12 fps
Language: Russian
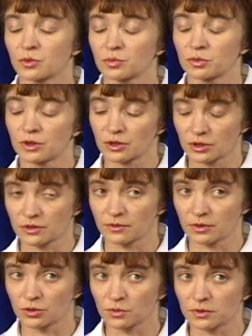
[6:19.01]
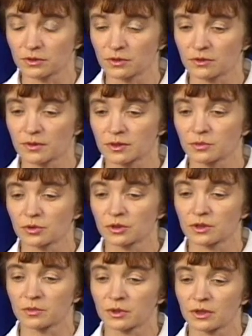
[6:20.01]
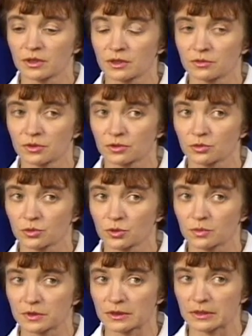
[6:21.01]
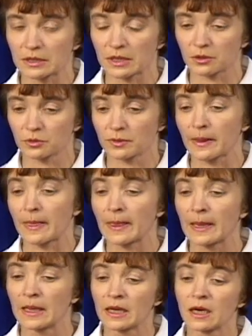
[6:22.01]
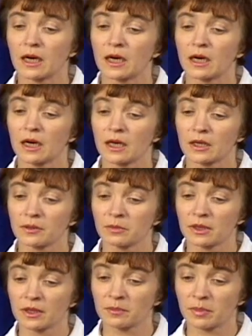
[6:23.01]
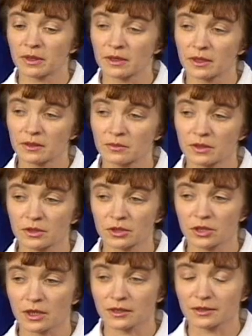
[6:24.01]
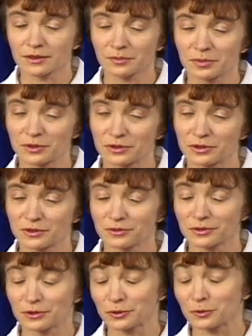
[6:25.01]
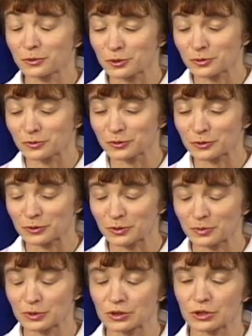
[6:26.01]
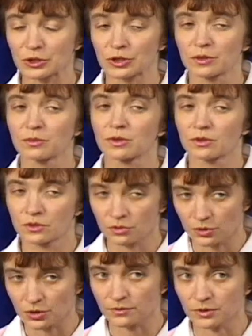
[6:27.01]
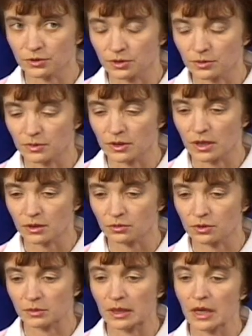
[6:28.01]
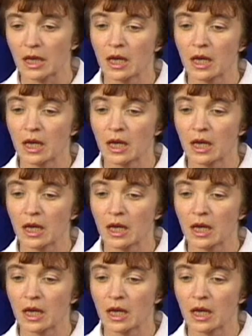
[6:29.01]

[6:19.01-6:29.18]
может быть, даже своих собственных возможностей, принося в жертву собственное здоровье, а, имеет, по крайней мере, шанс компенсировать это очень высокими достижениями и очень высокими доходами.